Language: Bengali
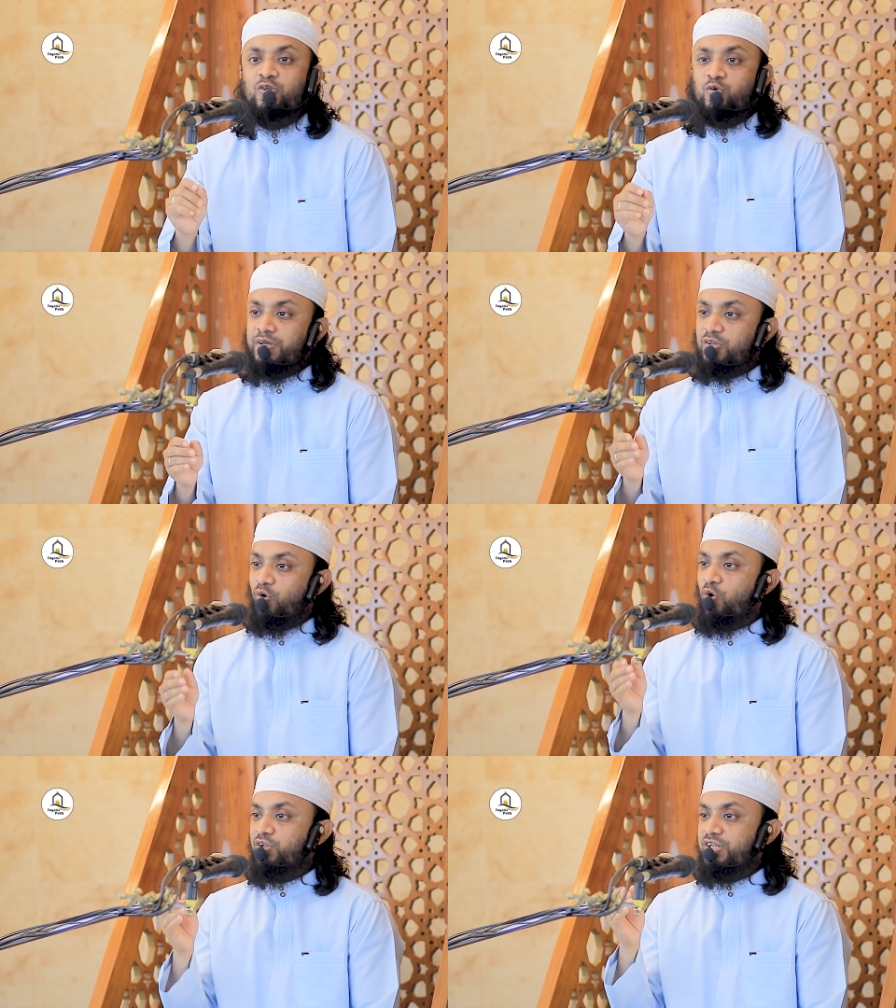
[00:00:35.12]
তুমি
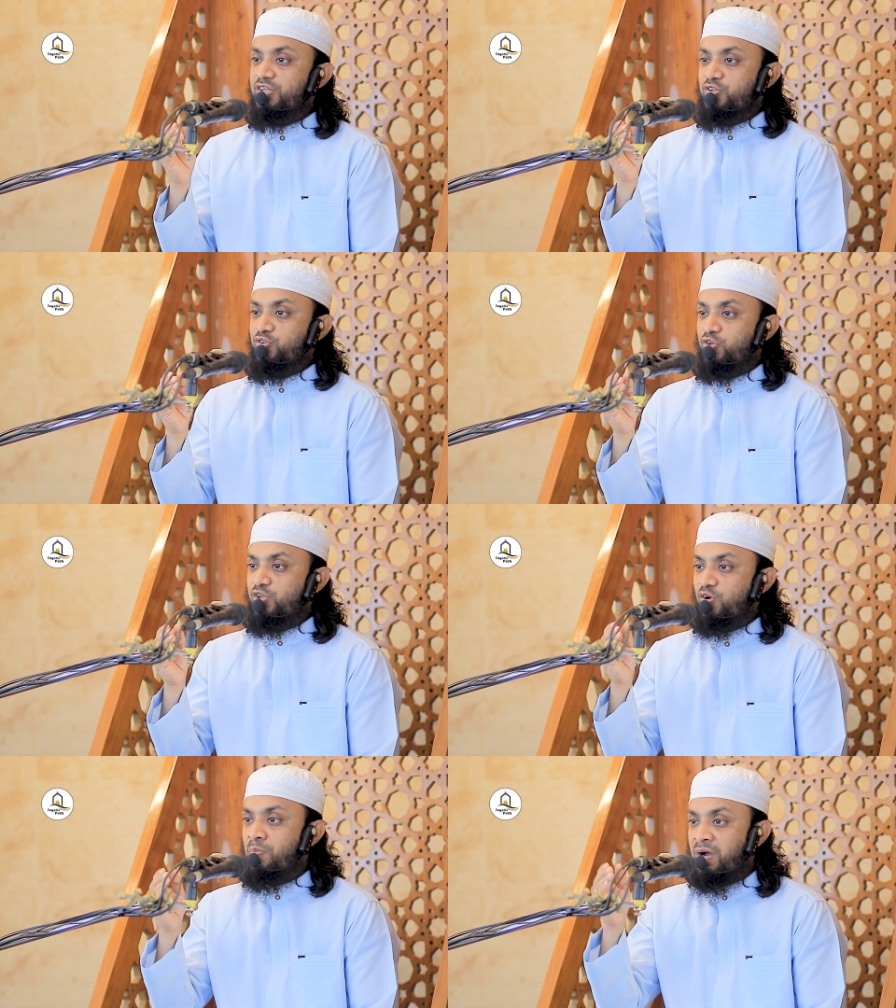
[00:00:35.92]
দৌড় দিচ্ছ
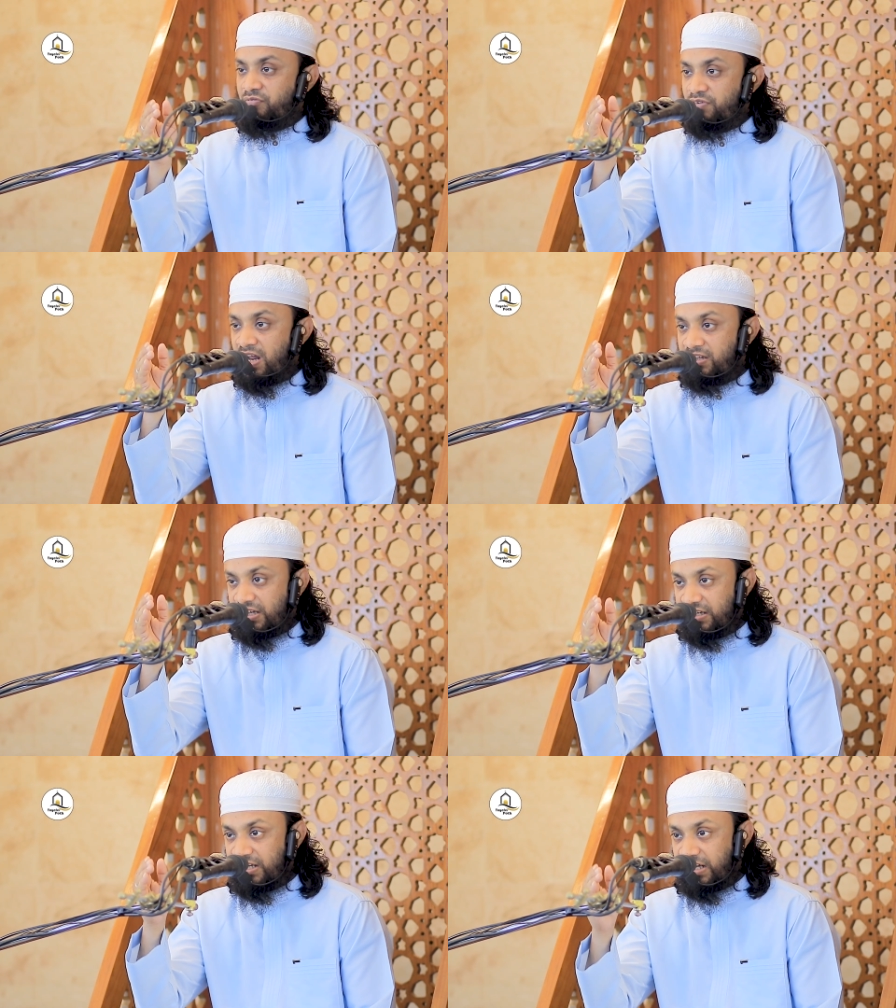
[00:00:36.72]
যদিও
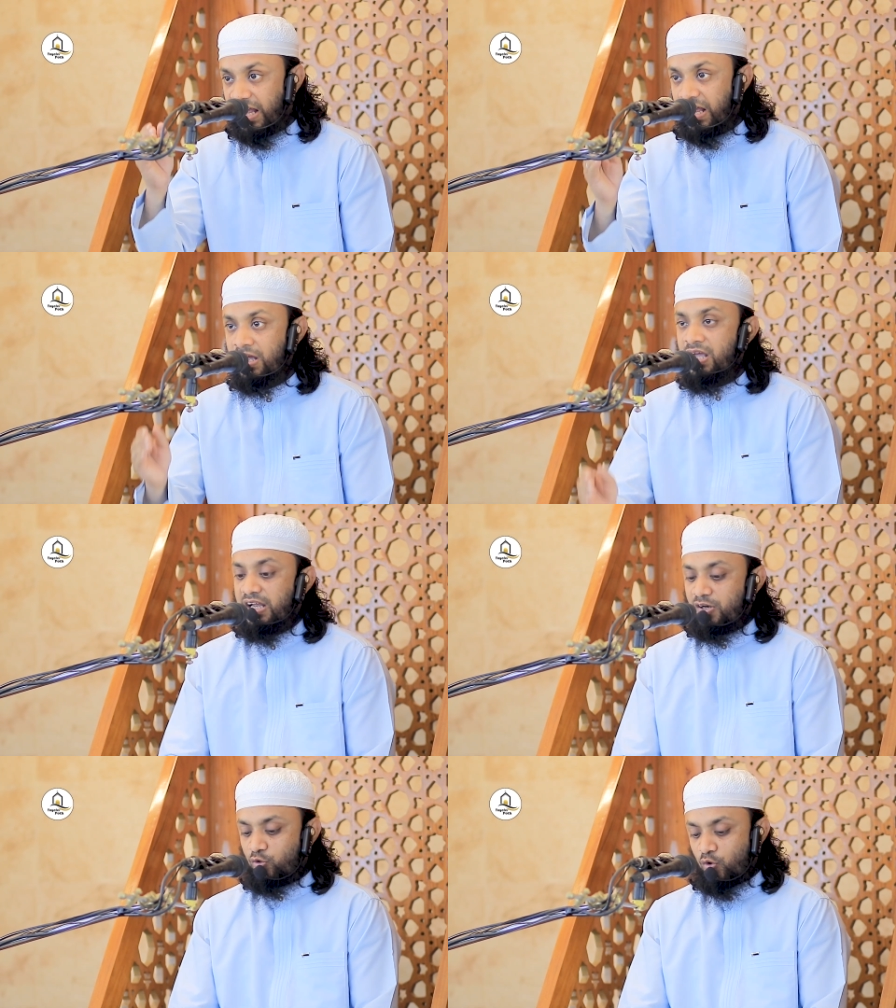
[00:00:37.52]
মাগফিরাতের দিকে
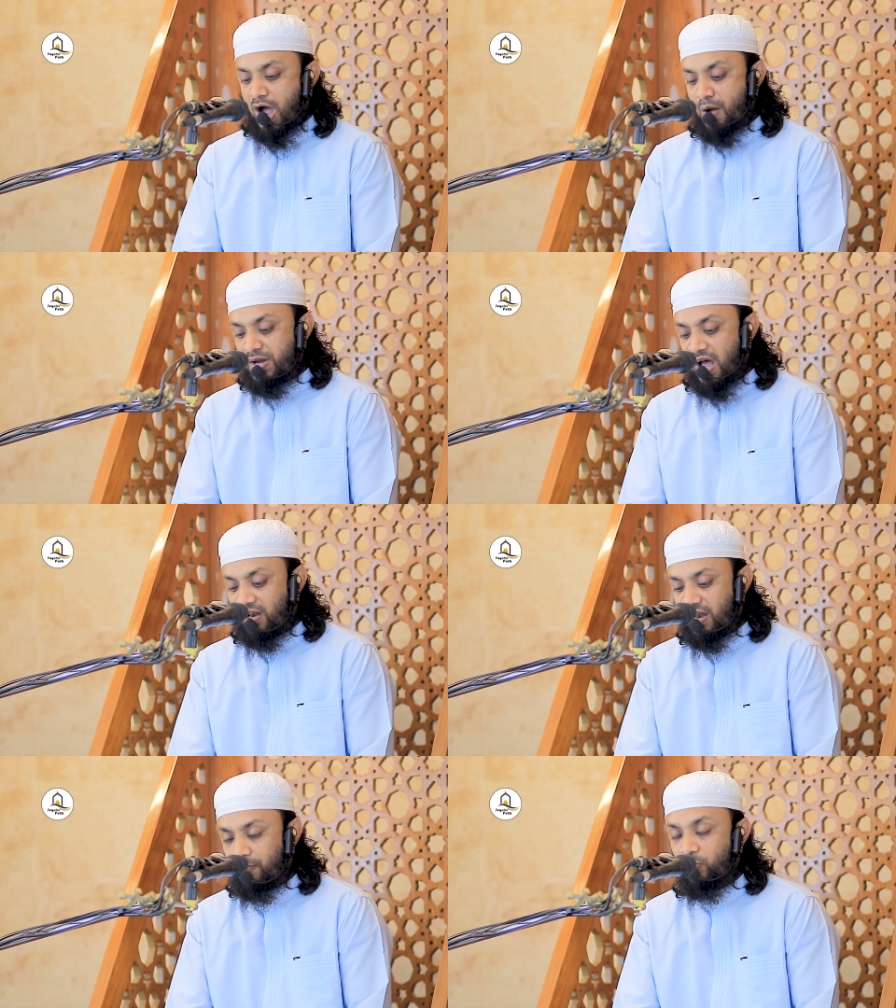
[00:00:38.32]
কিন্তু আমি
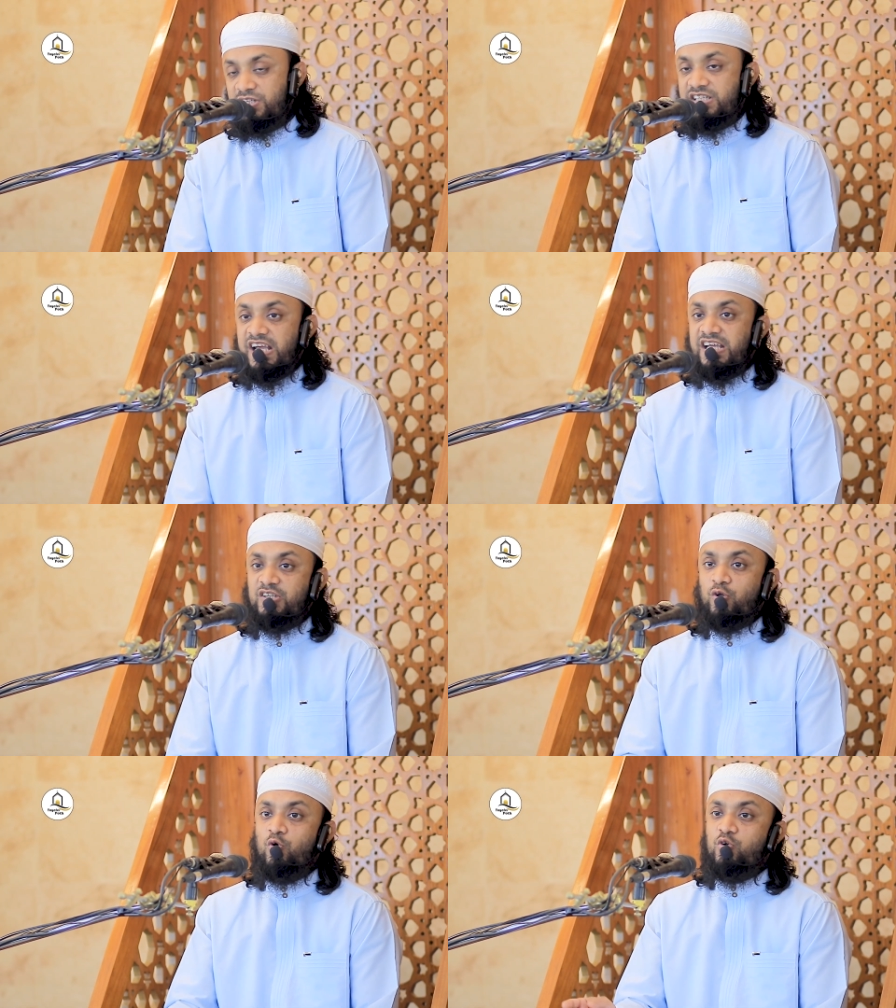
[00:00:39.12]
আল্লাহ বলছি এই
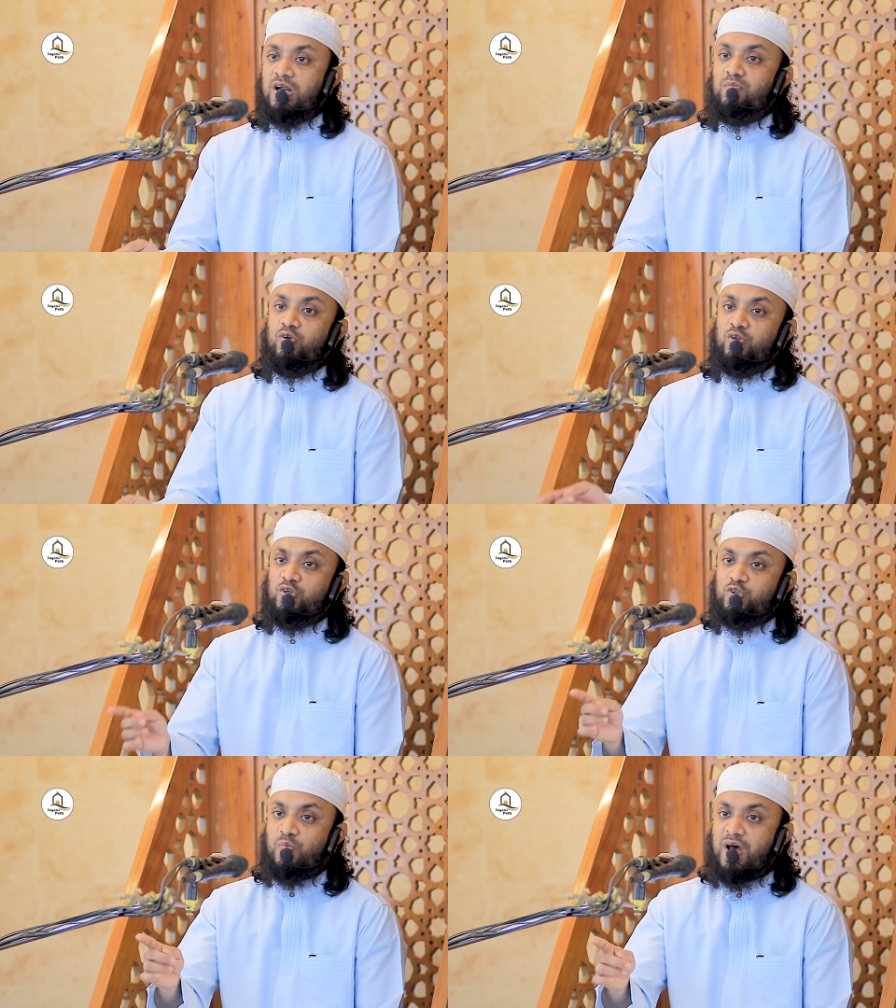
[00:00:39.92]
দৌড়টা মূলত
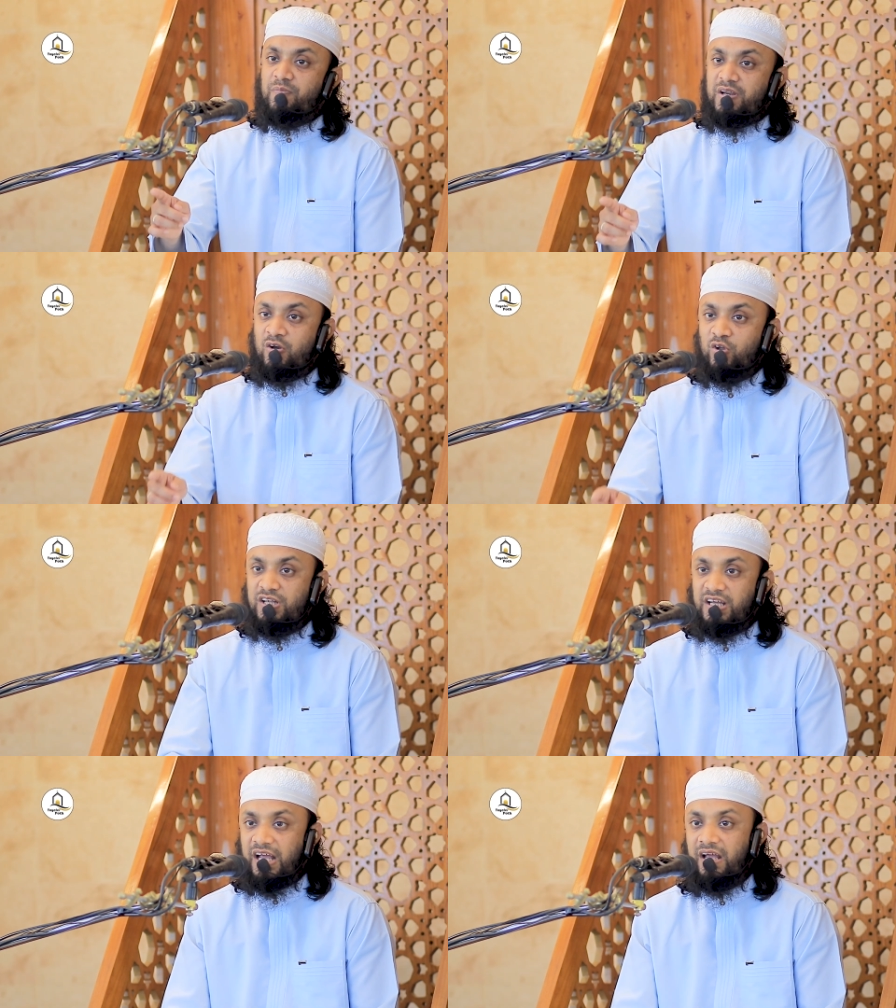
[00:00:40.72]
তোমার ভিন্ন
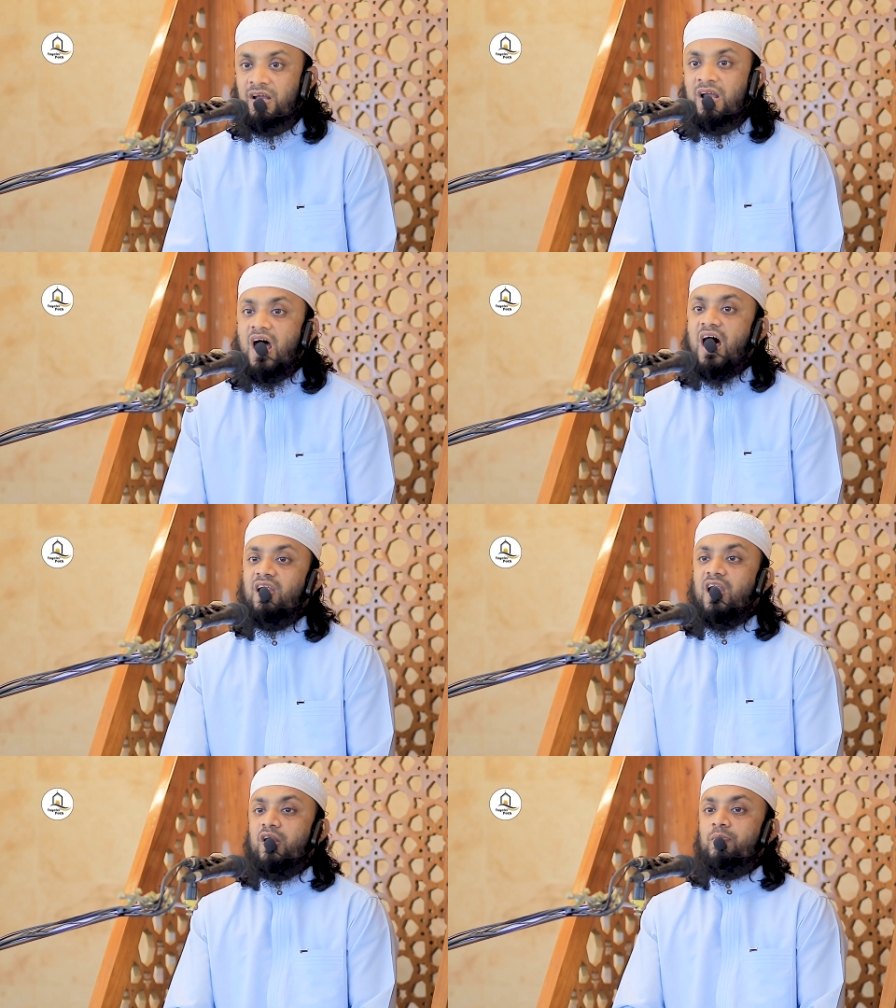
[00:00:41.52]
দিকে
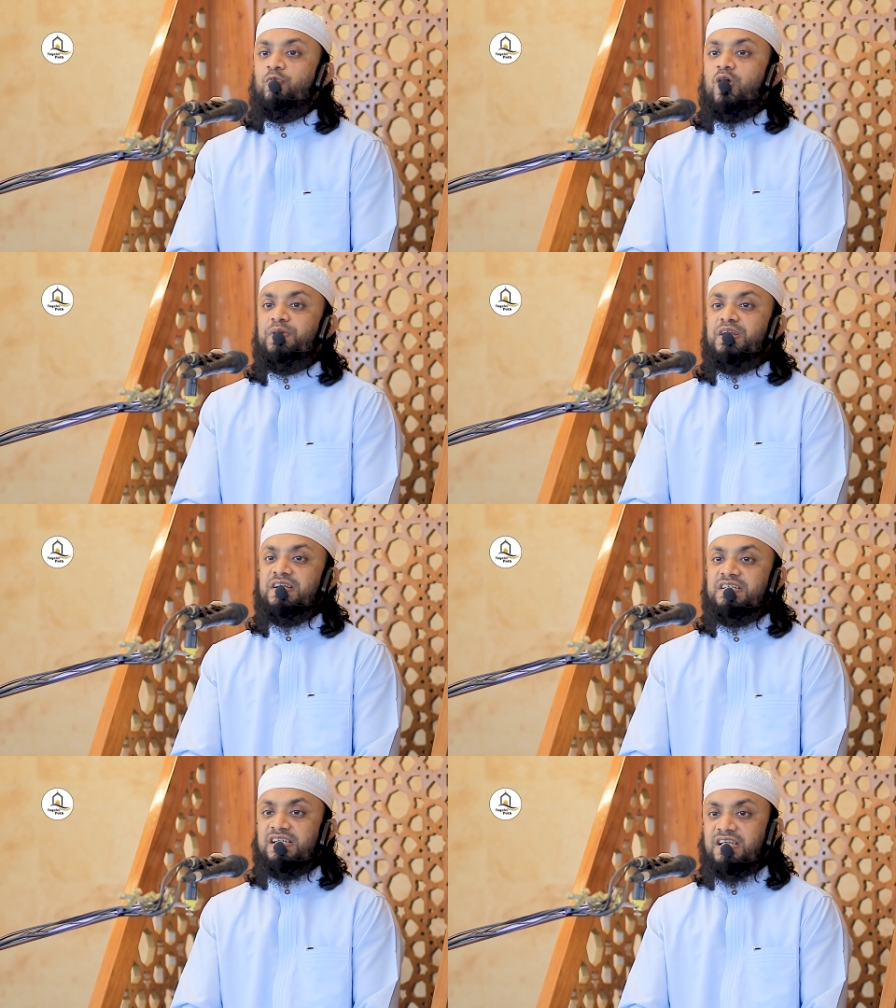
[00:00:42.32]
আল্লাহ রব্বুল আমিন নিজে